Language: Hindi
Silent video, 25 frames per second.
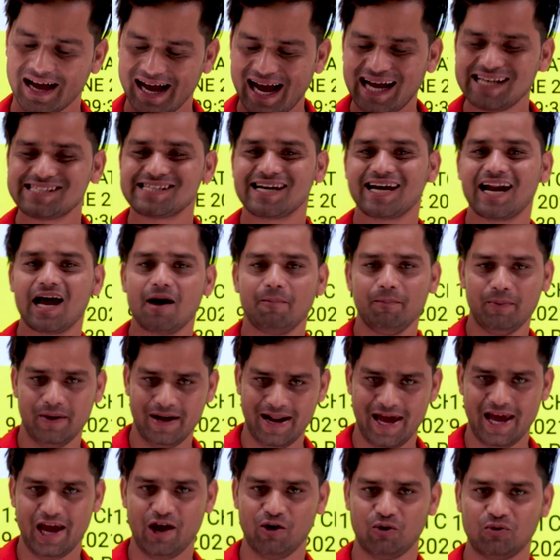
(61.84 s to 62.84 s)
गाइज अगर आप
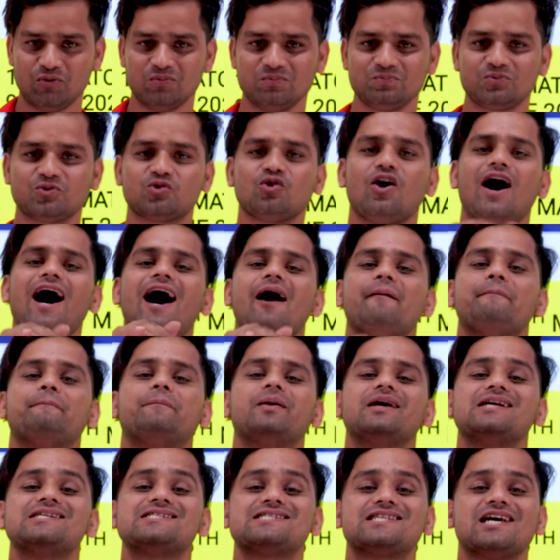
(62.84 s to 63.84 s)
नए हो तो आप
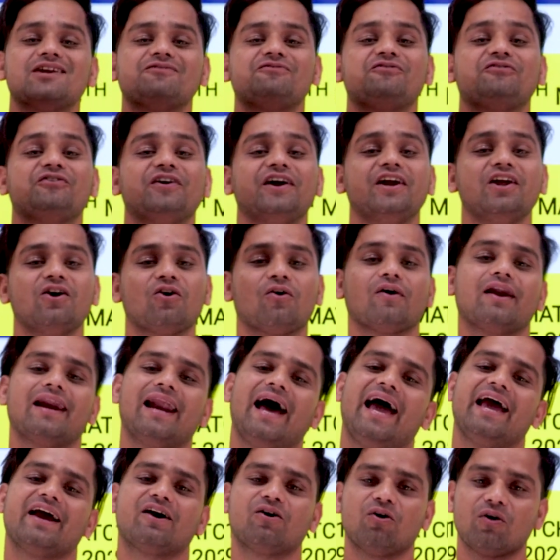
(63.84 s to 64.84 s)
भी सिर्फ वीडियो को
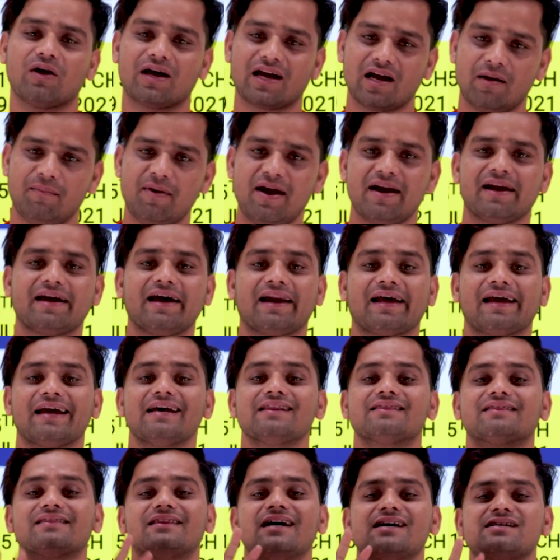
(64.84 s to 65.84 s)
लाइक और कमेंट
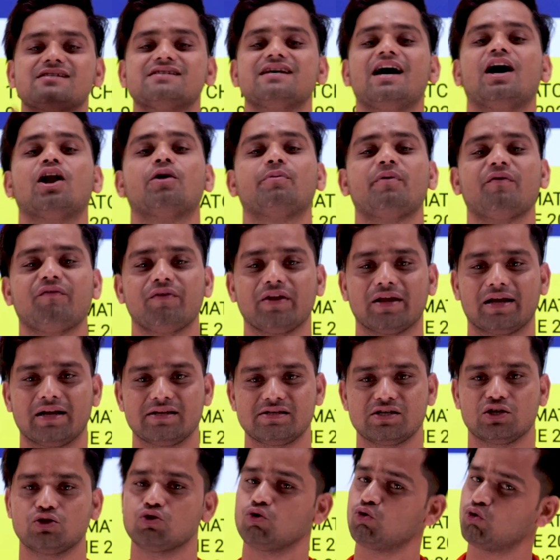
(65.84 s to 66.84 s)
करके दस हजार रुपए विन कर
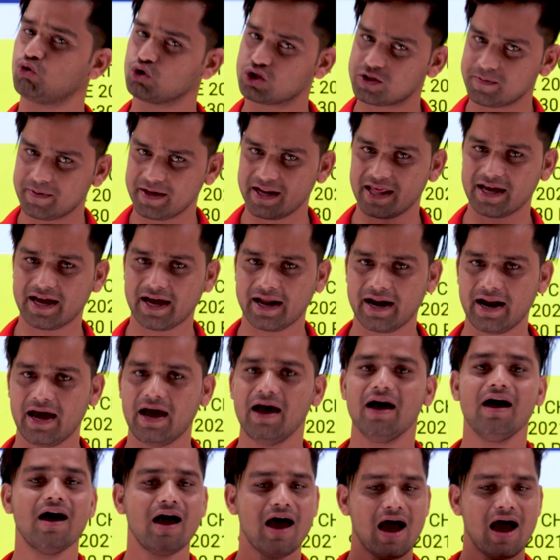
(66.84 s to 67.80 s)
सकते हो कुछ भी नहीं करना